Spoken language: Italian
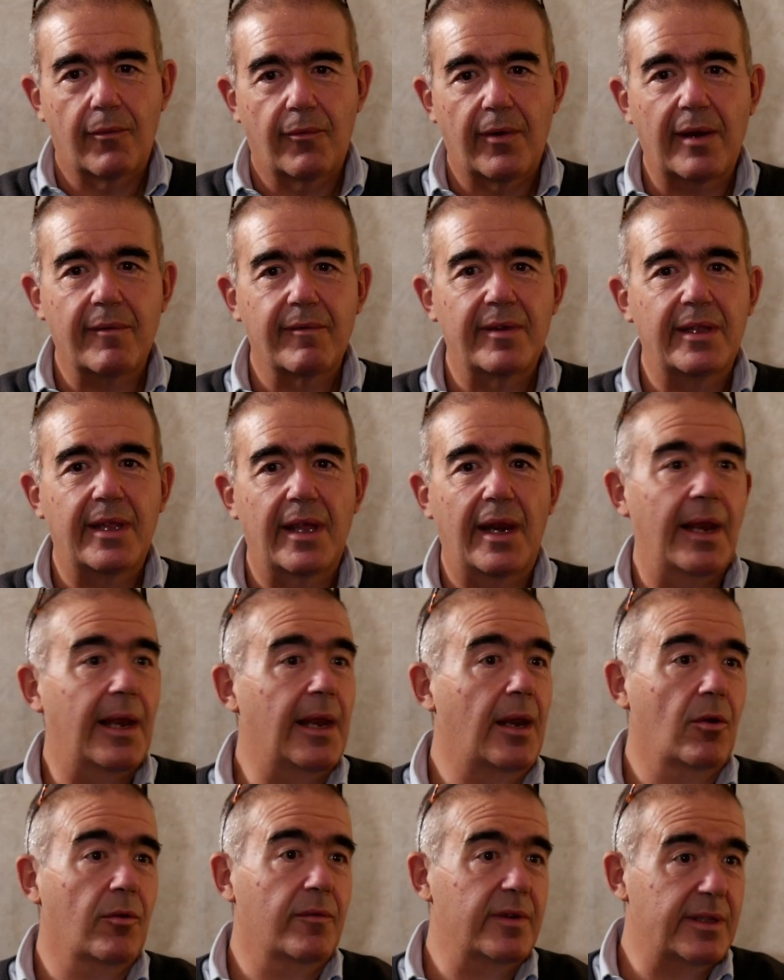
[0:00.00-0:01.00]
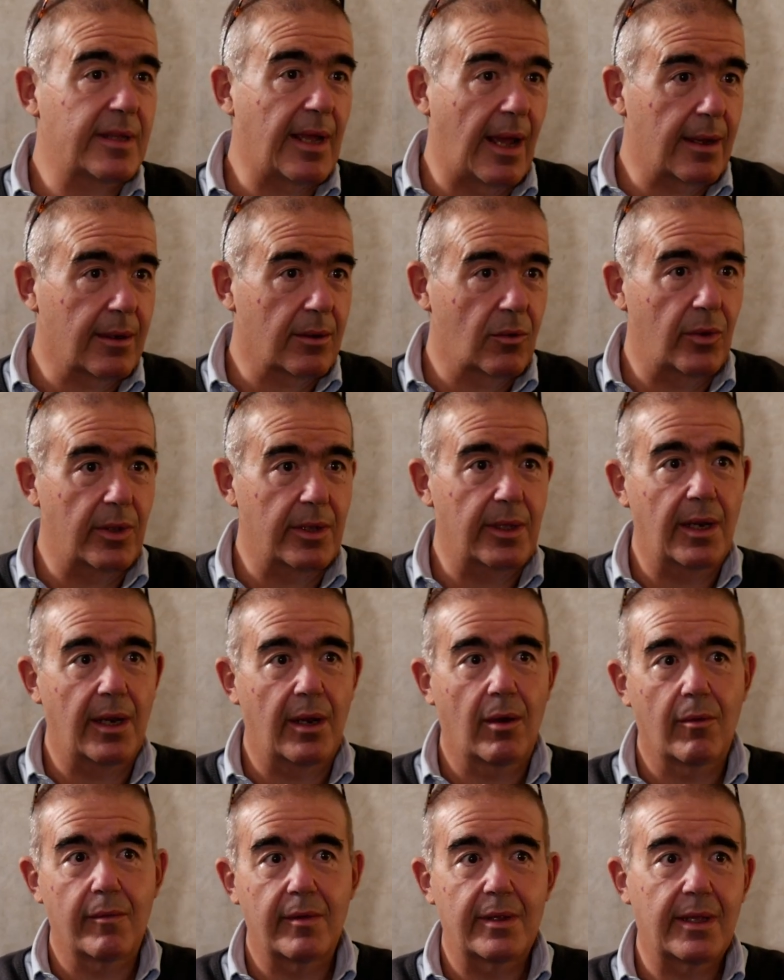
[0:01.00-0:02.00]
far vedere le novità, quindi le
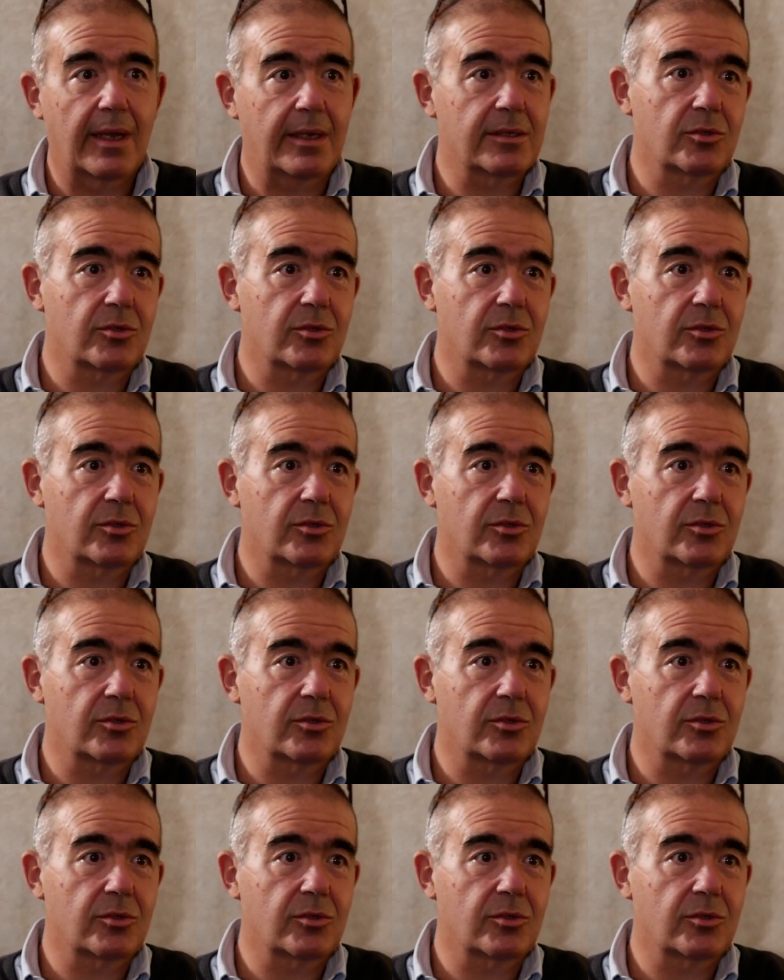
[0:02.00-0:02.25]
novità